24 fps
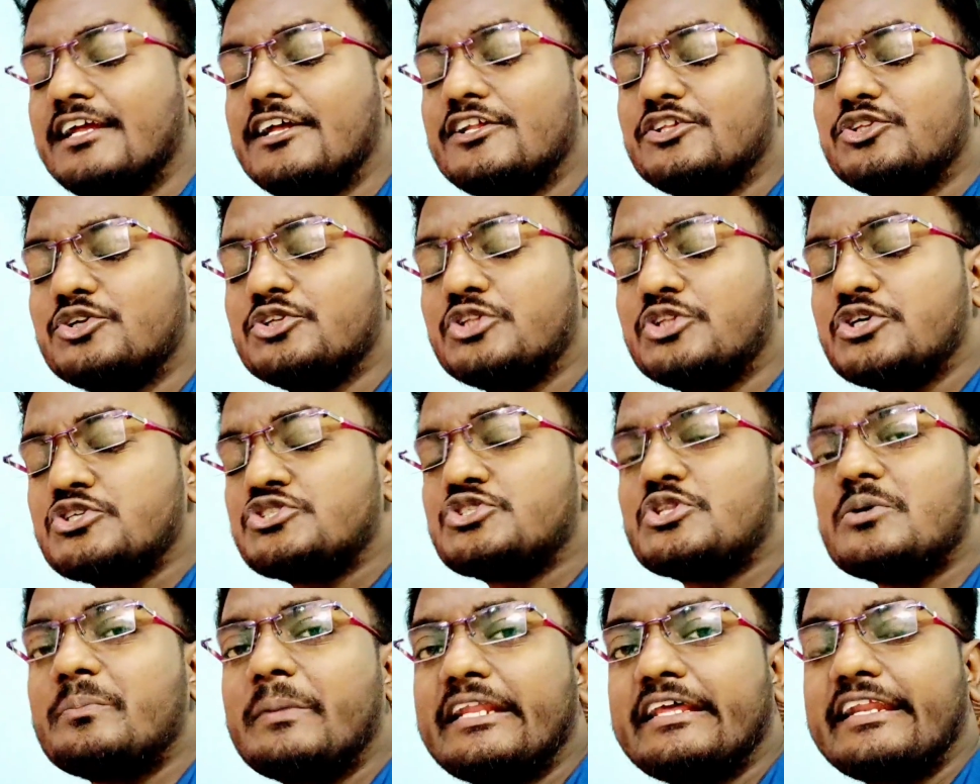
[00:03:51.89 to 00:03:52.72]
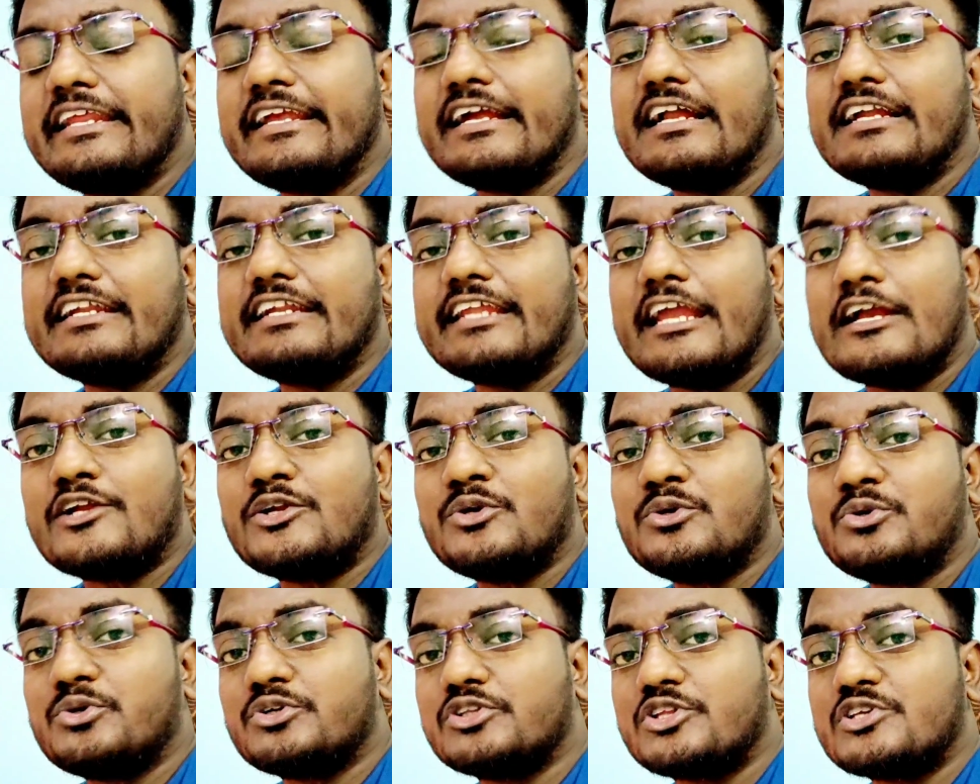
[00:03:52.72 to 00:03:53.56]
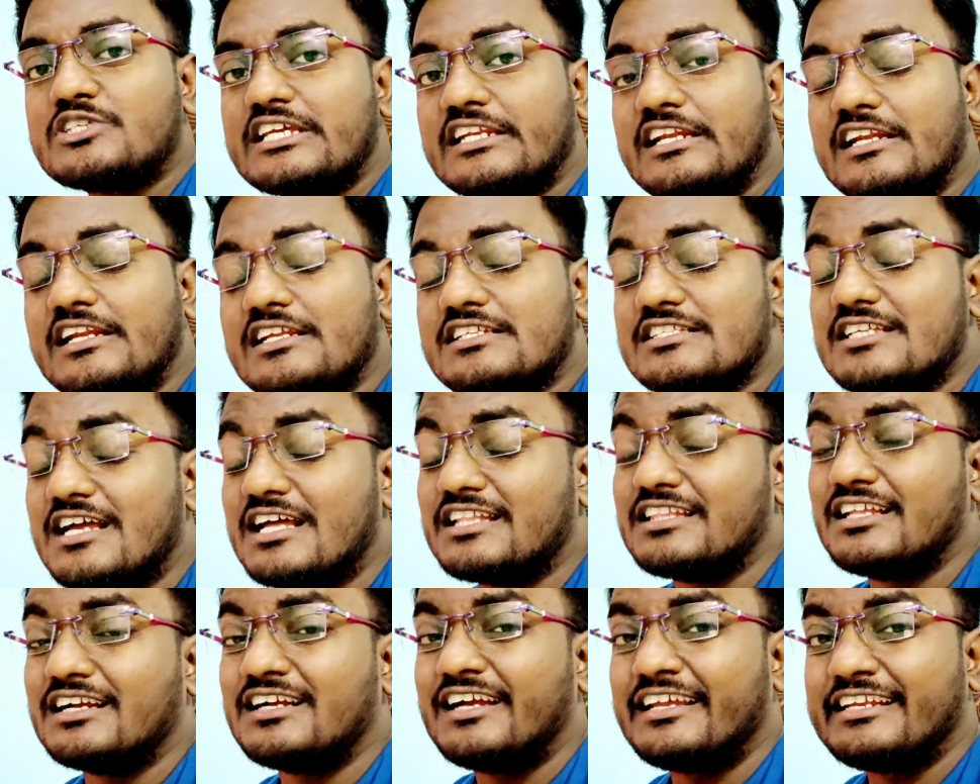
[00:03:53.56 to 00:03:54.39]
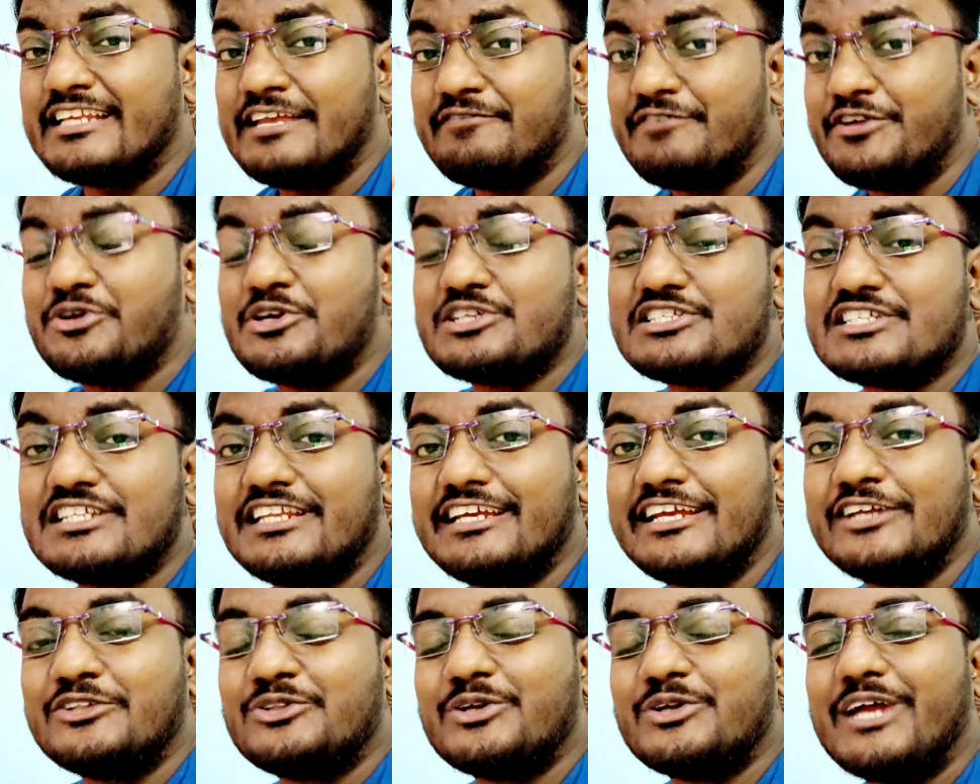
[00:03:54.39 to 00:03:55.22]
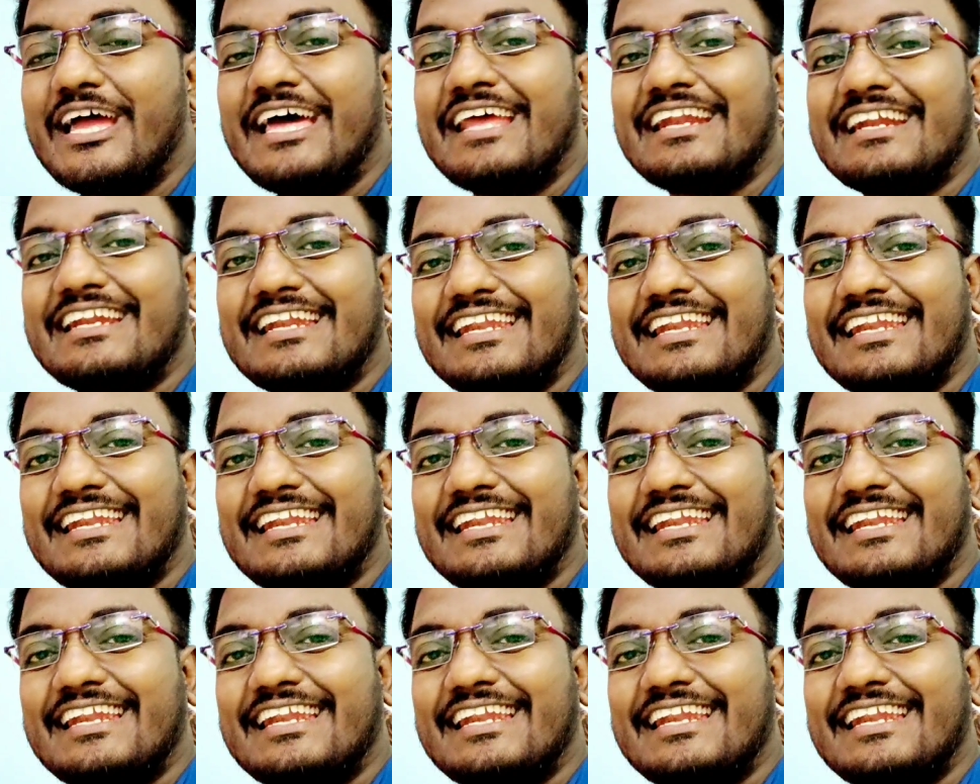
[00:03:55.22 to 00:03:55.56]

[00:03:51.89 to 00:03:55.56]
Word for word: तो दोस्तों बने रहेगा टेक्नो गुरुदेव चैनल के साथ अगर ये वीडियो अच्छी लगी तो यार